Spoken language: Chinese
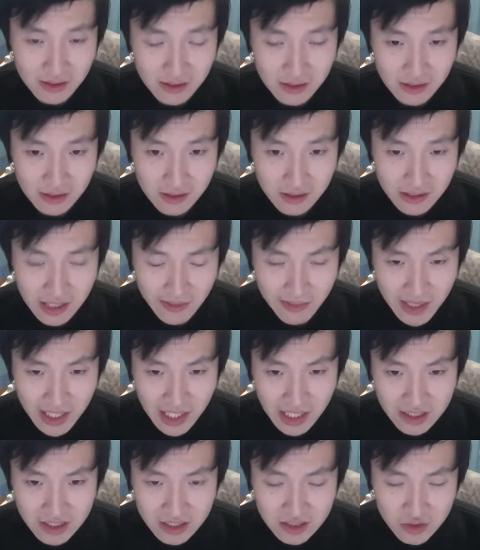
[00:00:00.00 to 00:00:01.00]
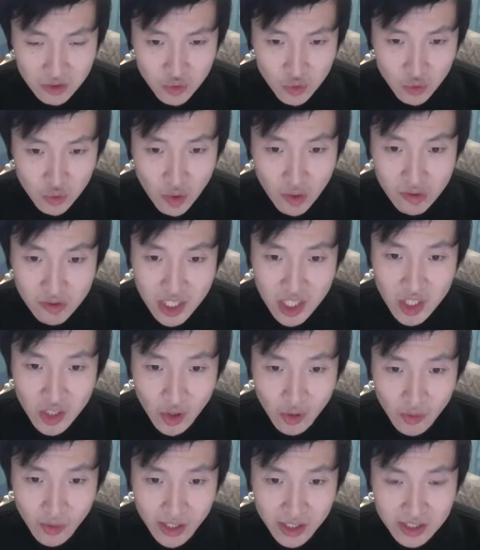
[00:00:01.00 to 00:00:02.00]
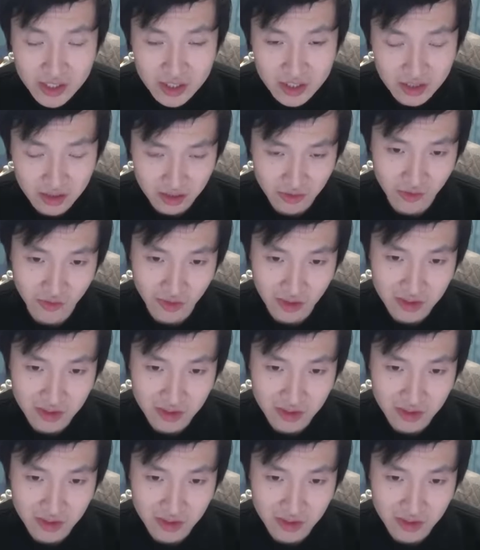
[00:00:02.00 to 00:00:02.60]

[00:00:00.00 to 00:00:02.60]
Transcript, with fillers: 他把它主动认同为是我，